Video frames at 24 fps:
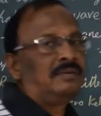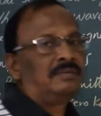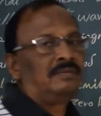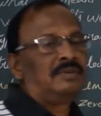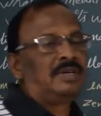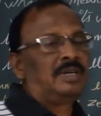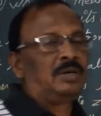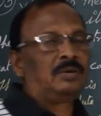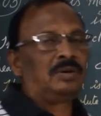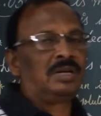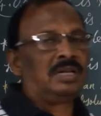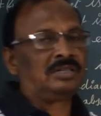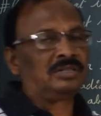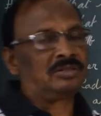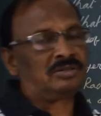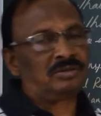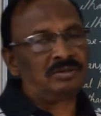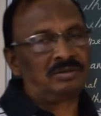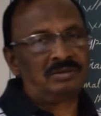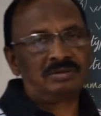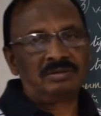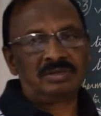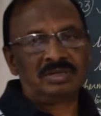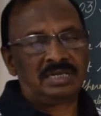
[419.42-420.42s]
வேவ்
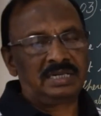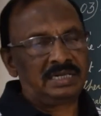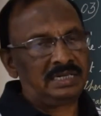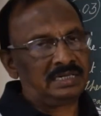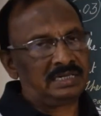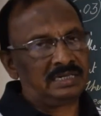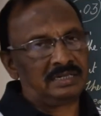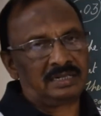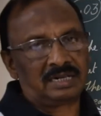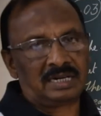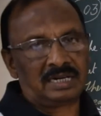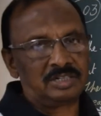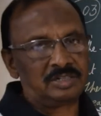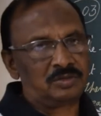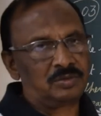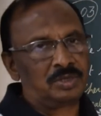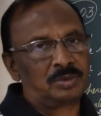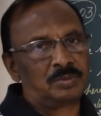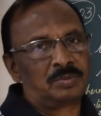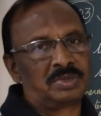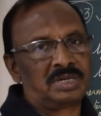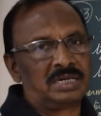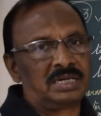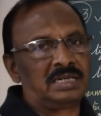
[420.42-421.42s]
லென்ஸும் ஹீட்டை
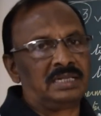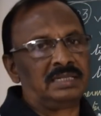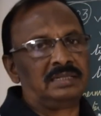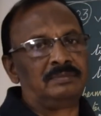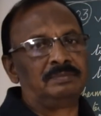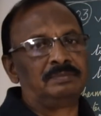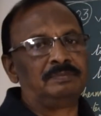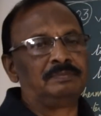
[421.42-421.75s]
ட்ரான்ஸ்ஃபர் பண்ணாது